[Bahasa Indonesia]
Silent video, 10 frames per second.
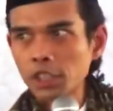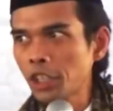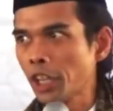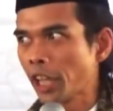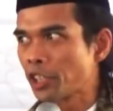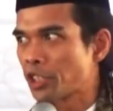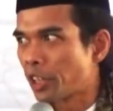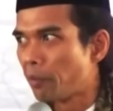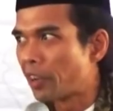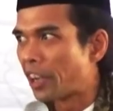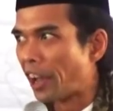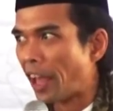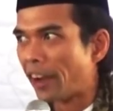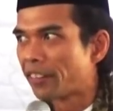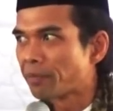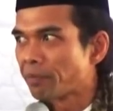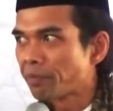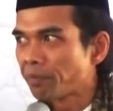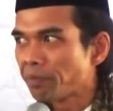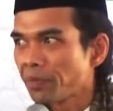Ini ekstrim kanan.
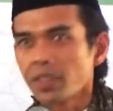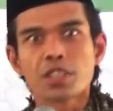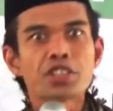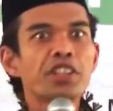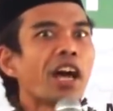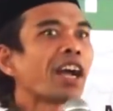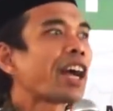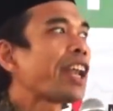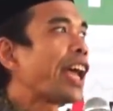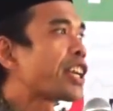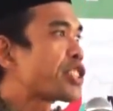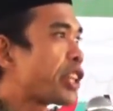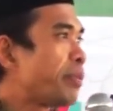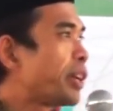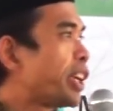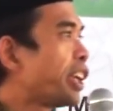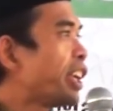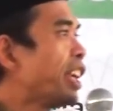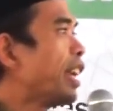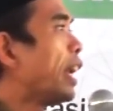Sedangkan ekstrim
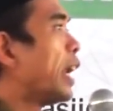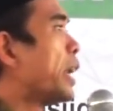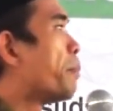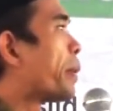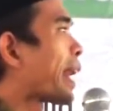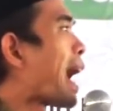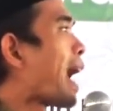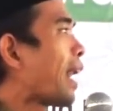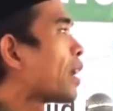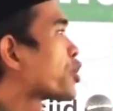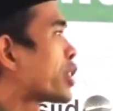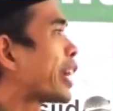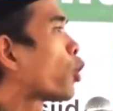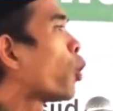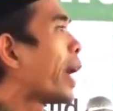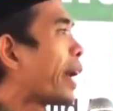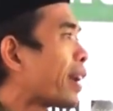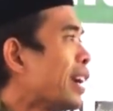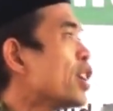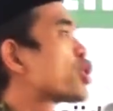kiri liberal,
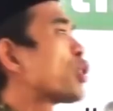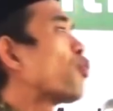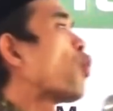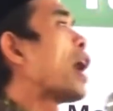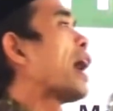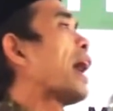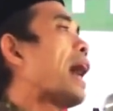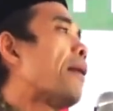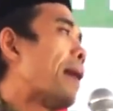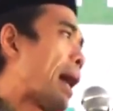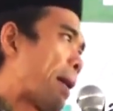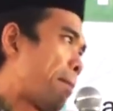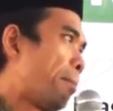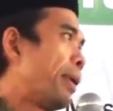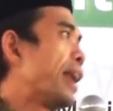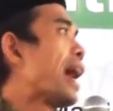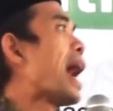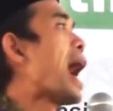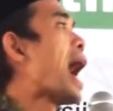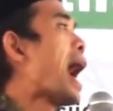sekuler, semua agama
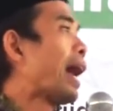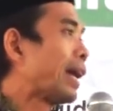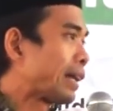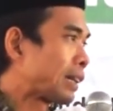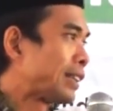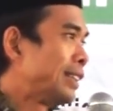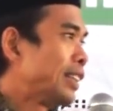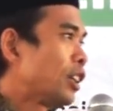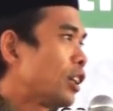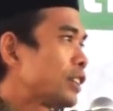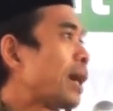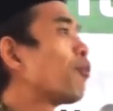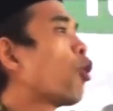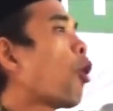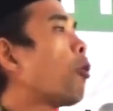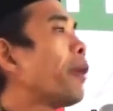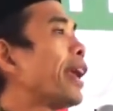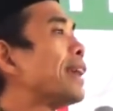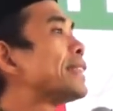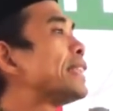benar. Cap
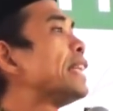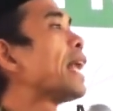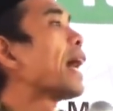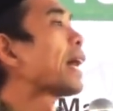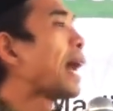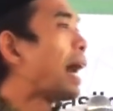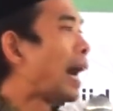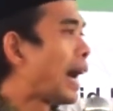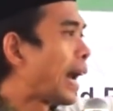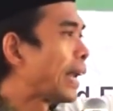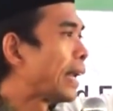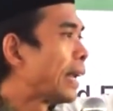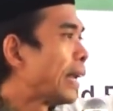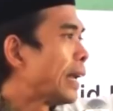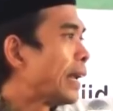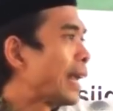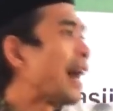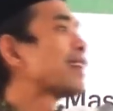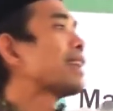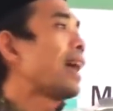gome silakan.
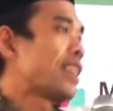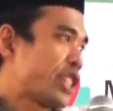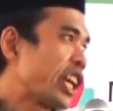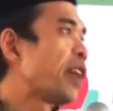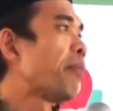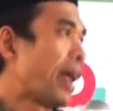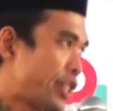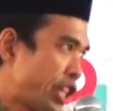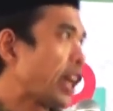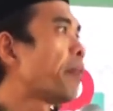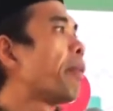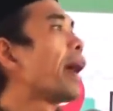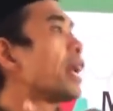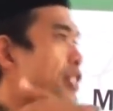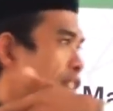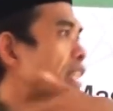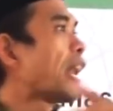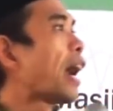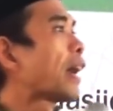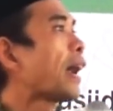Natal jenggebel jenggebel
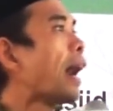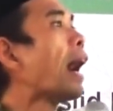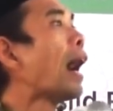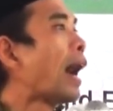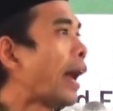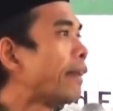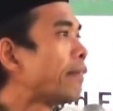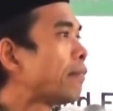silakan.